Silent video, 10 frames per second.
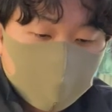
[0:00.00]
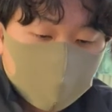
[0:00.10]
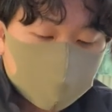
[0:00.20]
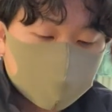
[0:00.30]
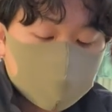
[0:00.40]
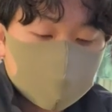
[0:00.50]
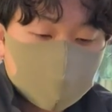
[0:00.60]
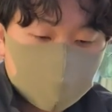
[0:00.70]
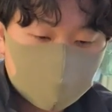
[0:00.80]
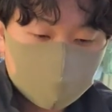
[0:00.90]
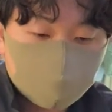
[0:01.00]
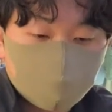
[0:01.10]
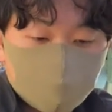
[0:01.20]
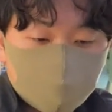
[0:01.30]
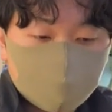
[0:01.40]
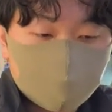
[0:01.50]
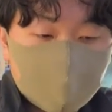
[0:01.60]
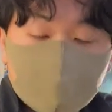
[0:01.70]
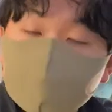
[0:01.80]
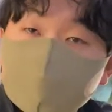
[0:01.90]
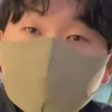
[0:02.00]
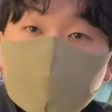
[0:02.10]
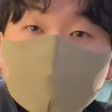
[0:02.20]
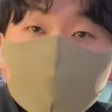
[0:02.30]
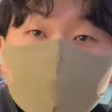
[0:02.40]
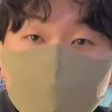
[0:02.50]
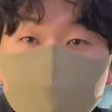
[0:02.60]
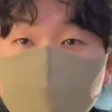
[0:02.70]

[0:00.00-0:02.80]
なんていうんですかね、亡くなっているのをす